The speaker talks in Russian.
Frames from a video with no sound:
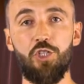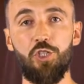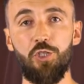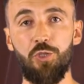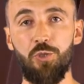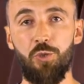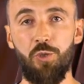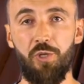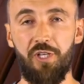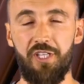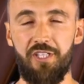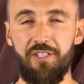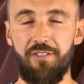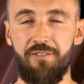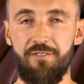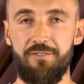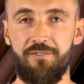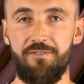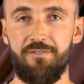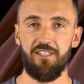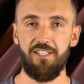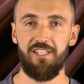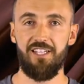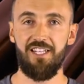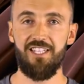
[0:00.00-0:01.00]
шторой,
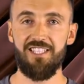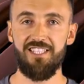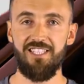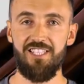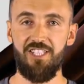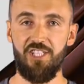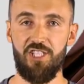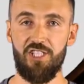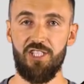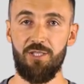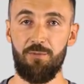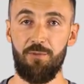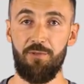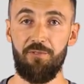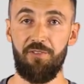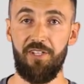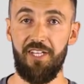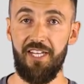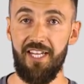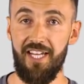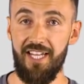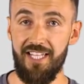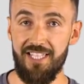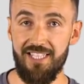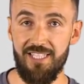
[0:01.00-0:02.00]
различными
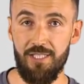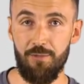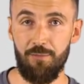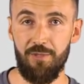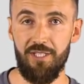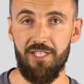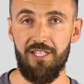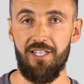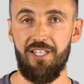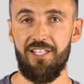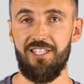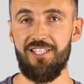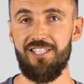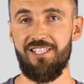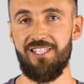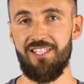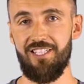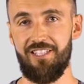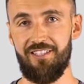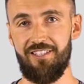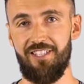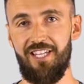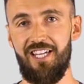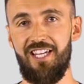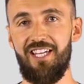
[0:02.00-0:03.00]
вариациями
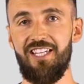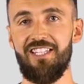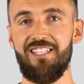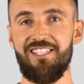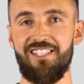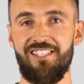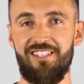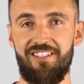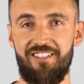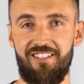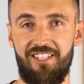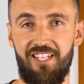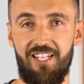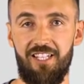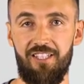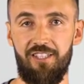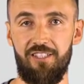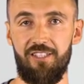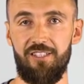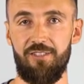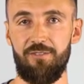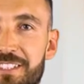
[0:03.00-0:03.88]
стекла и зеркал.